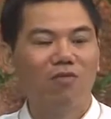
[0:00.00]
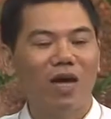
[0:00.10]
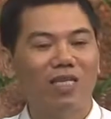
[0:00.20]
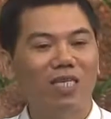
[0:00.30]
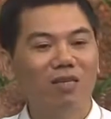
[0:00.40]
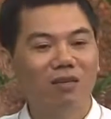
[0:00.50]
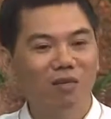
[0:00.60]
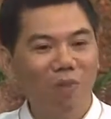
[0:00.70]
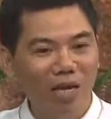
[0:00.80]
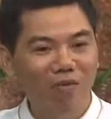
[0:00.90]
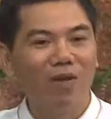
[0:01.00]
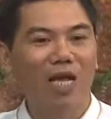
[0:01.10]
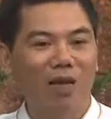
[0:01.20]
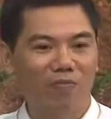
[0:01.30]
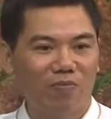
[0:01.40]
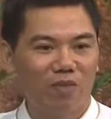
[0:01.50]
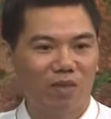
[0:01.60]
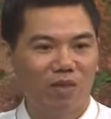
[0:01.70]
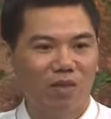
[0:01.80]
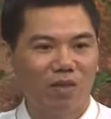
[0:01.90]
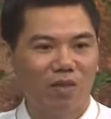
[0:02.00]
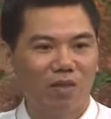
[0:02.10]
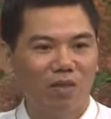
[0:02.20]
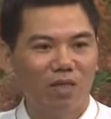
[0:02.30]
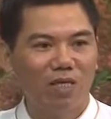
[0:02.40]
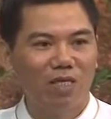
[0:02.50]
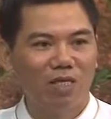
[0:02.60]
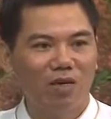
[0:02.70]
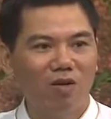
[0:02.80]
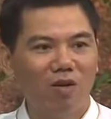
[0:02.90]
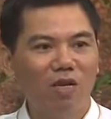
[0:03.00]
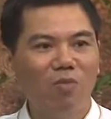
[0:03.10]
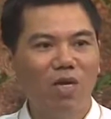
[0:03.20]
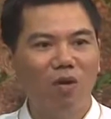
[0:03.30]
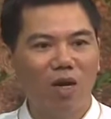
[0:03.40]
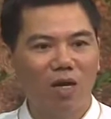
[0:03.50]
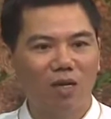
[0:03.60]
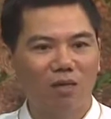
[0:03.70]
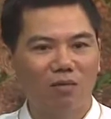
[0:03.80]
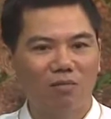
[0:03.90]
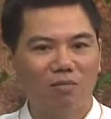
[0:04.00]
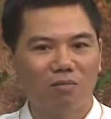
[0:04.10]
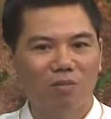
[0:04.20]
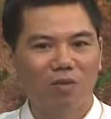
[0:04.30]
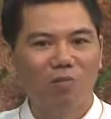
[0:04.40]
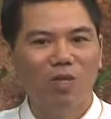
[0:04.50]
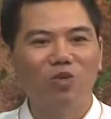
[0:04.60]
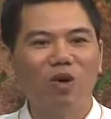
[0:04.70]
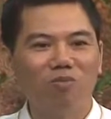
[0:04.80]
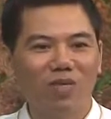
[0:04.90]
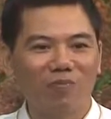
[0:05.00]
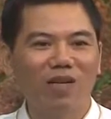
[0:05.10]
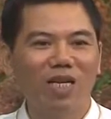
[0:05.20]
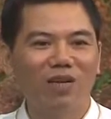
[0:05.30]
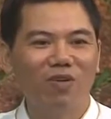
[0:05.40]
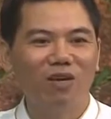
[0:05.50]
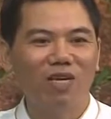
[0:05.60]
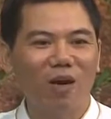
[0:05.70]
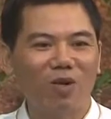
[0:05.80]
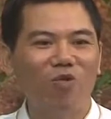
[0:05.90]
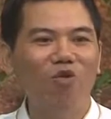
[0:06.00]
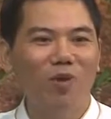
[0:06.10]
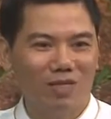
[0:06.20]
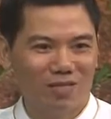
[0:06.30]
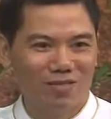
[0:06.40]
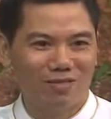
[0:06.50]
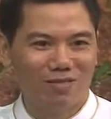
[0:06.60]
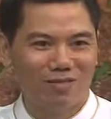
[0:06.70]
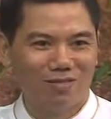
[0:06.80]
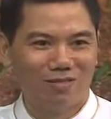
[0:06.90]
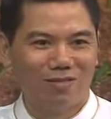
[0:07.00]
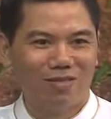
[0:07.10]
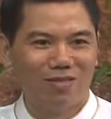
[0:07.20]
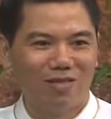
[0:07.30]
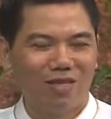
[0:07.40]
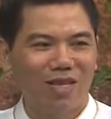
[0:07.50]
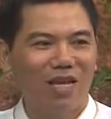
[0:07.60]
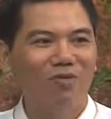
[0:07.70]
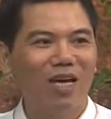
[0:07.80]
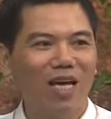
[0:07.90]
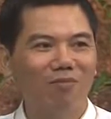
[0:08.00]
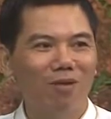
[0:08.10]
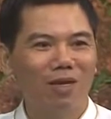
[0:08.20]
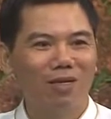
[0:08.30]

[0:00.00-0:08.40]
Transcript: Và trên đường bay về Việt Nam thì chị có nghĩ một điều là mình chủ động đặt vấn đề với cái người bạn cũ của mình ạ. Là nếu như anh